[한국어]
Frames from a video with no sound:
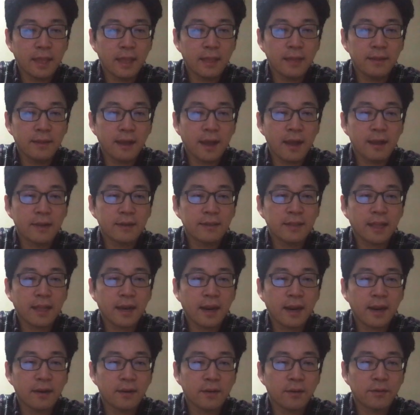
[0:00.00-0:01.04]
데이터가
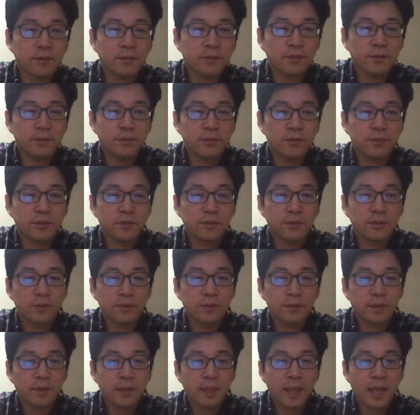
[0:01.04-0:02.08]
크다라는 것은
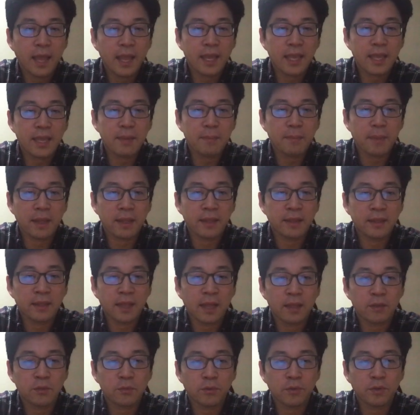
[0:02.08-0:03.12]
행이
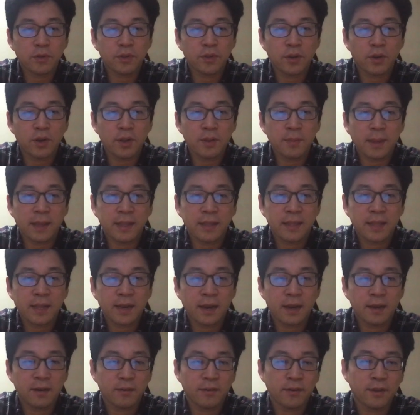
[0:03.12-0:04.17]
많다 또는 열이
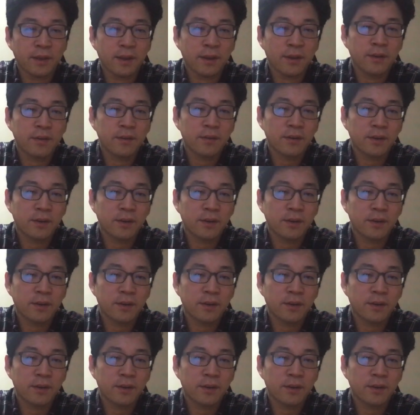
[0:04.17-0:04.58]
많다라는 거예요.